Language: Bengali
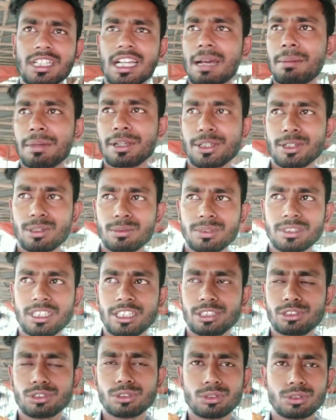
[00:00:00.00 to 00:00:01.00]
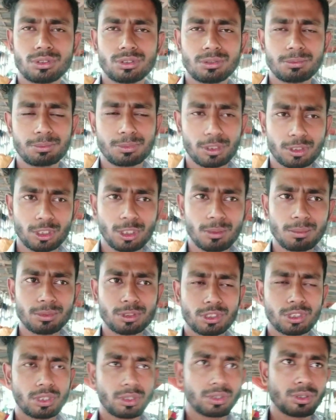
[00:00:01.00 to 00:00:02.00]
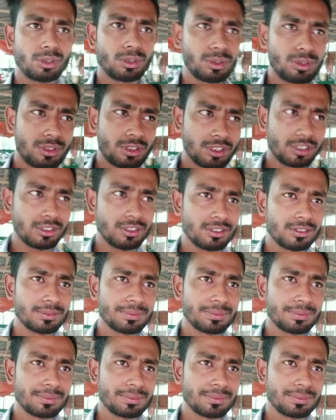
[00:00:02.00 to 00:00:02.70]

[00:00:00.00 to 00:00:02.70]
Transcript: খামারি হবেন এই জন্য প্রথম শর্ত হচ্ছে